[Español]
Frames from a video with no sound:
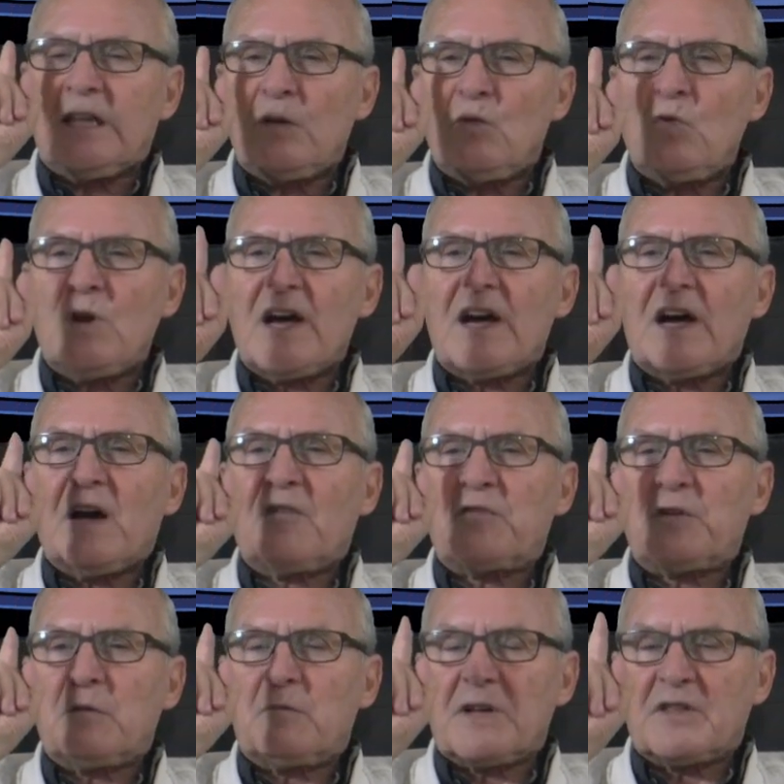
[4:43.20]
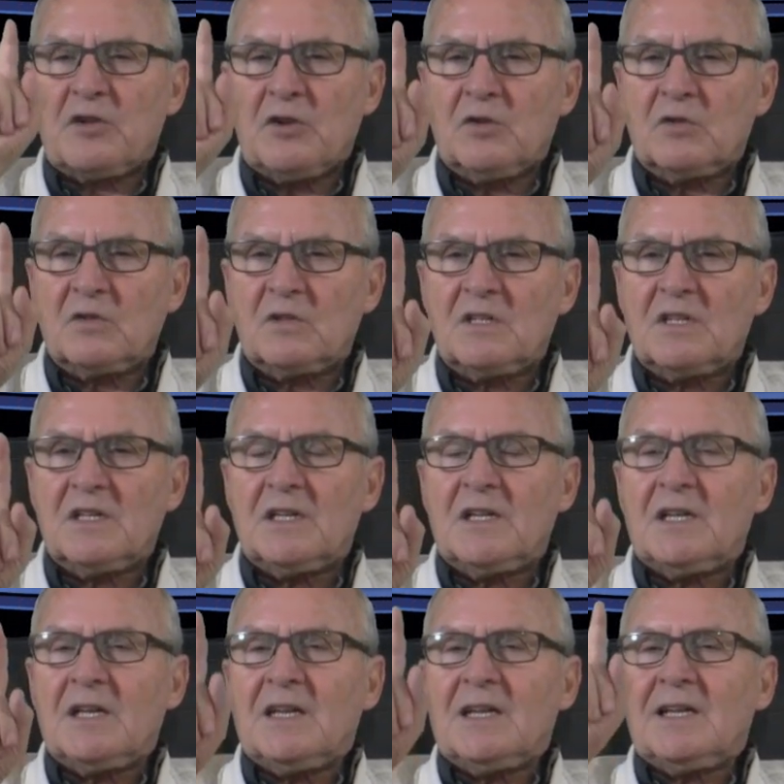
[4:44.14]
de una afirmación
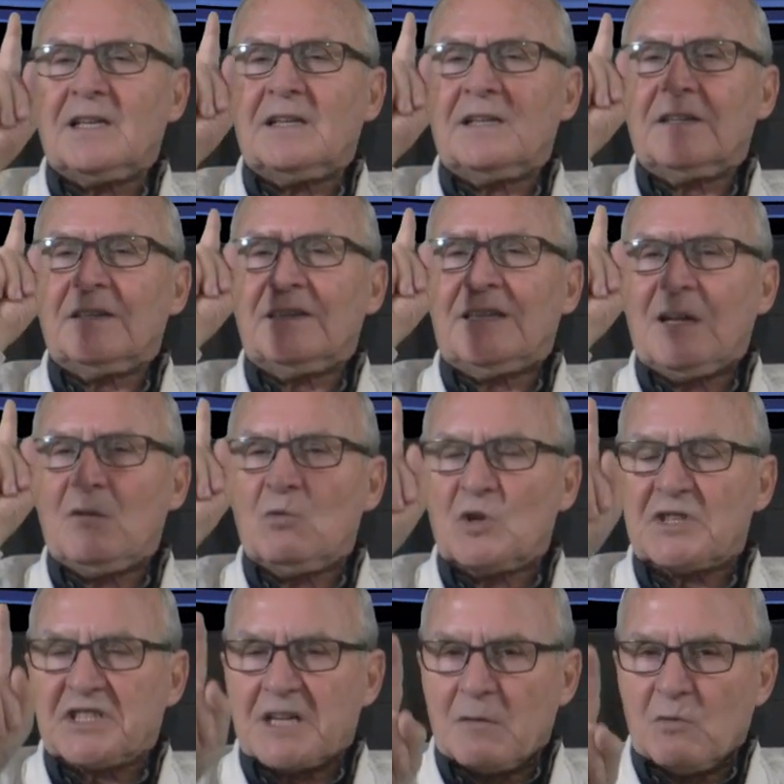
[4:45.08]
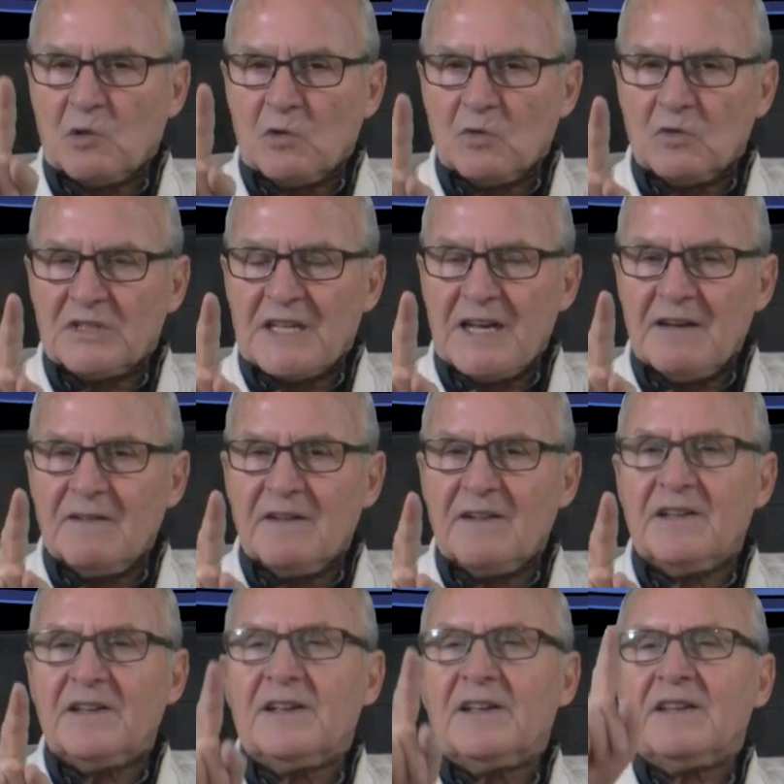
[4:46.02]
de nuestra voluntad
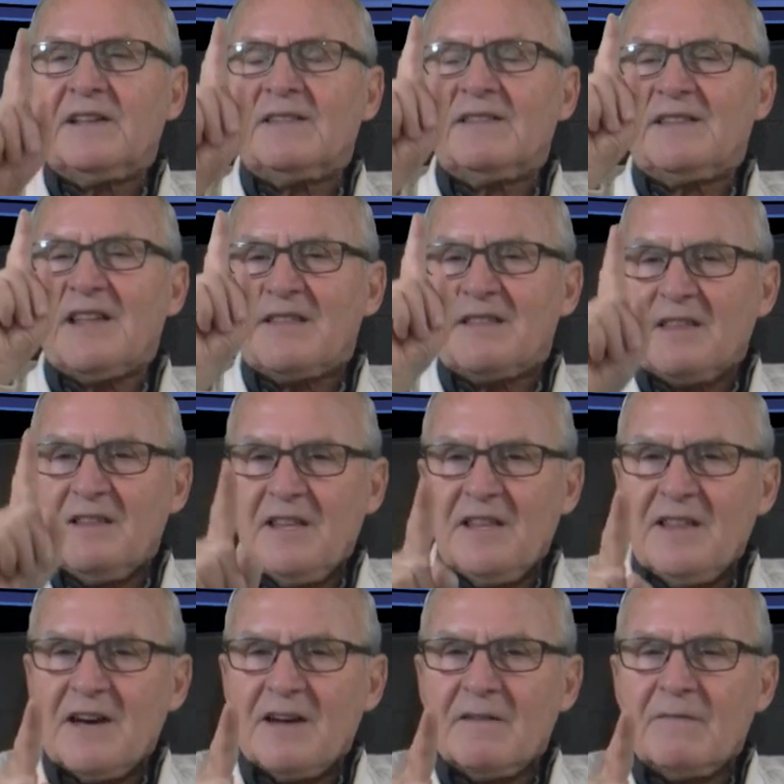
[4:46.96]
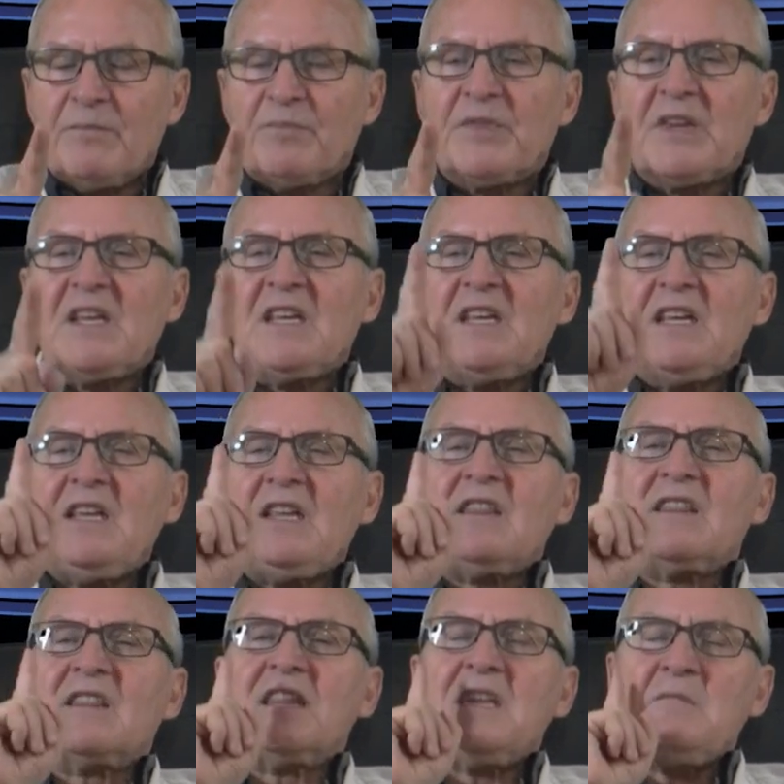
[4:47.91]
decidida
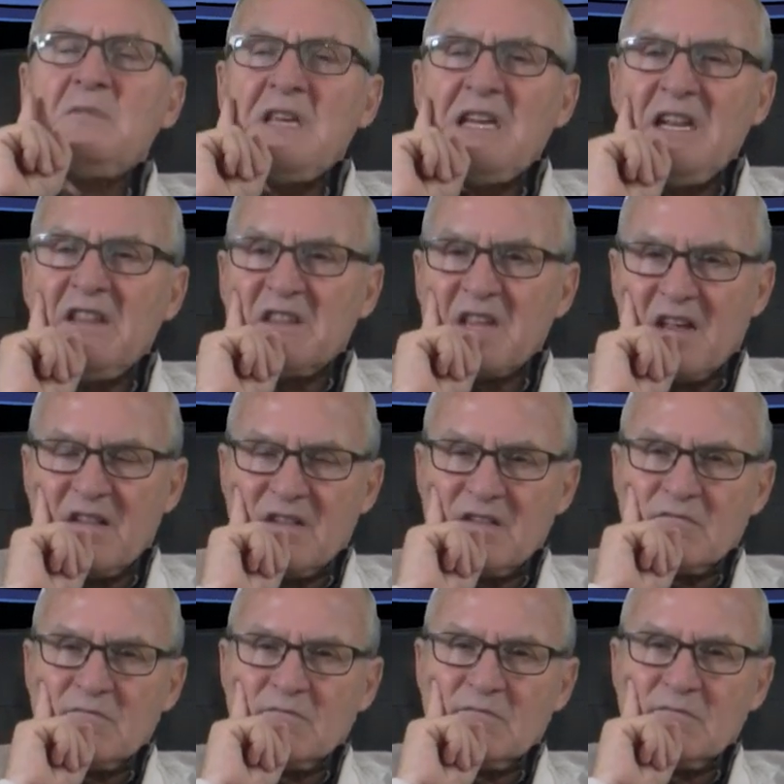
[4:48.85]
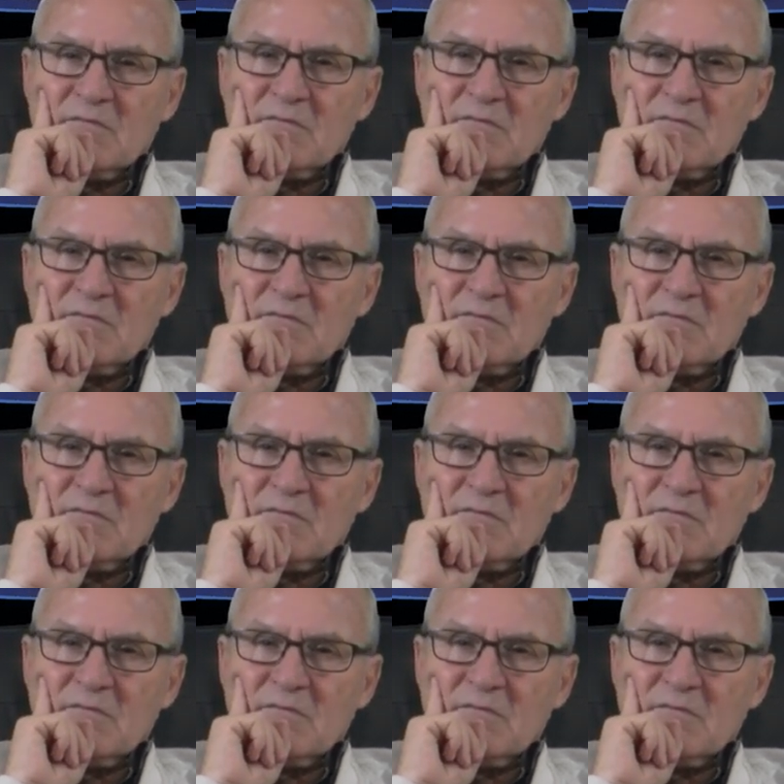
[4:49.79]
y civilizada.